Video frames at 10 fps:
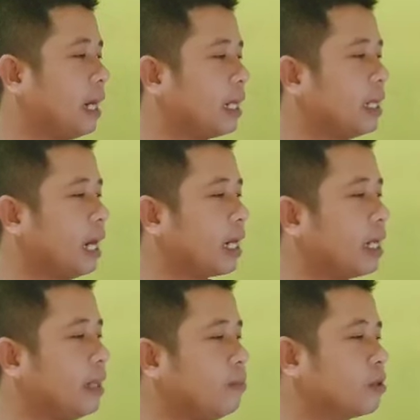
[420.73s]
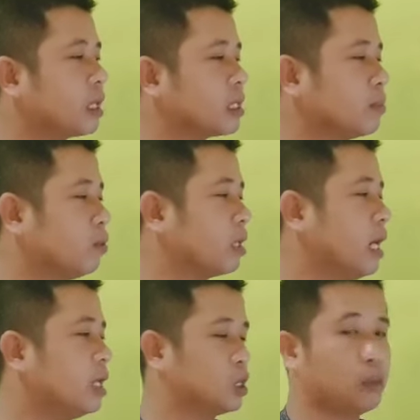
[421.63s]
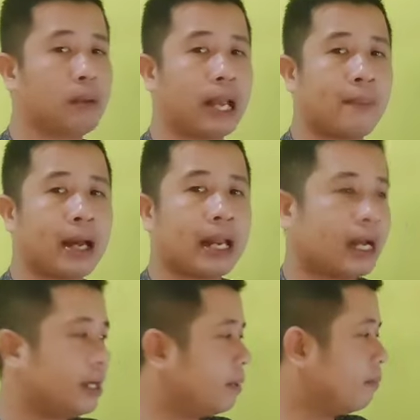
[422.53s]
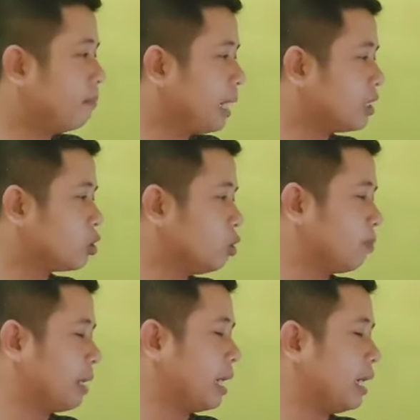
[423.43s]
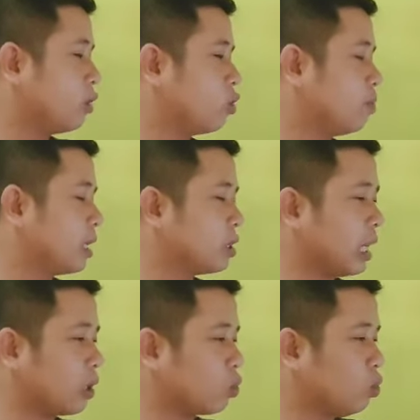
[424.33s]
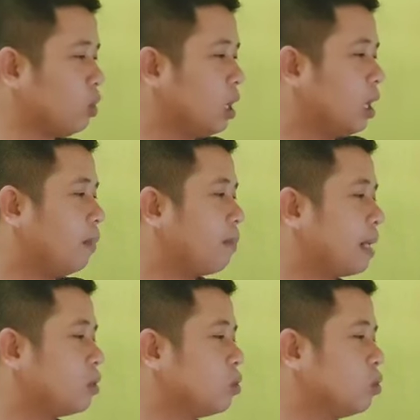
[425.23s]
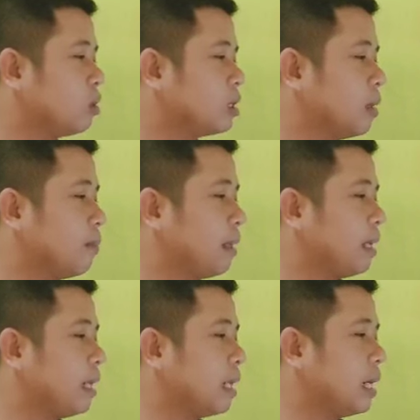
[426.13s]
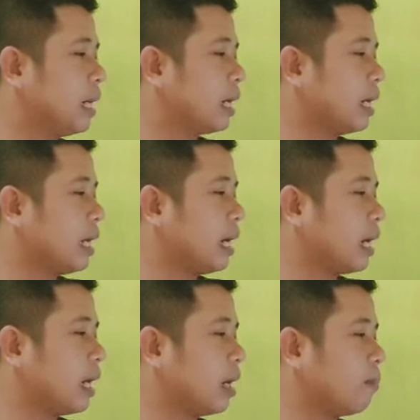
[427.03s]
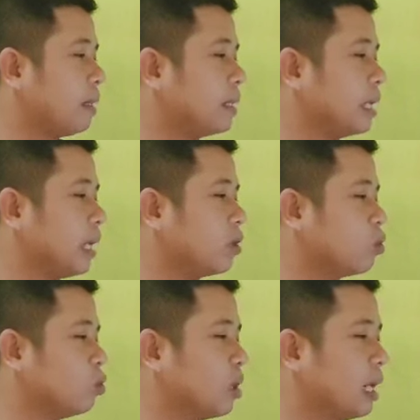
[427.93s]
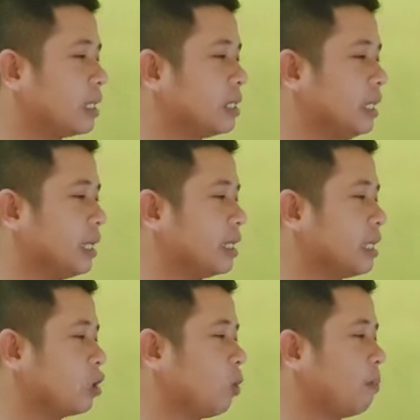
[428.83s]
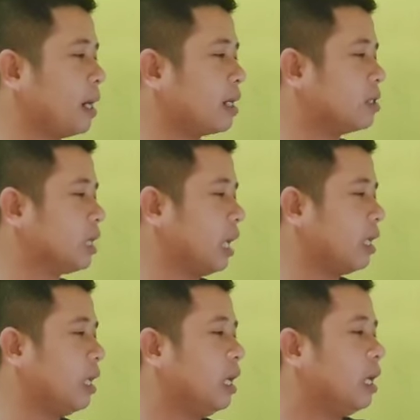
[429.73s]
hari-hari libur tersebut sebagaimana dimaksud pada diktum ke-1 aparatur sipil negara karena kepentingan tugas dinas atau pekerjaan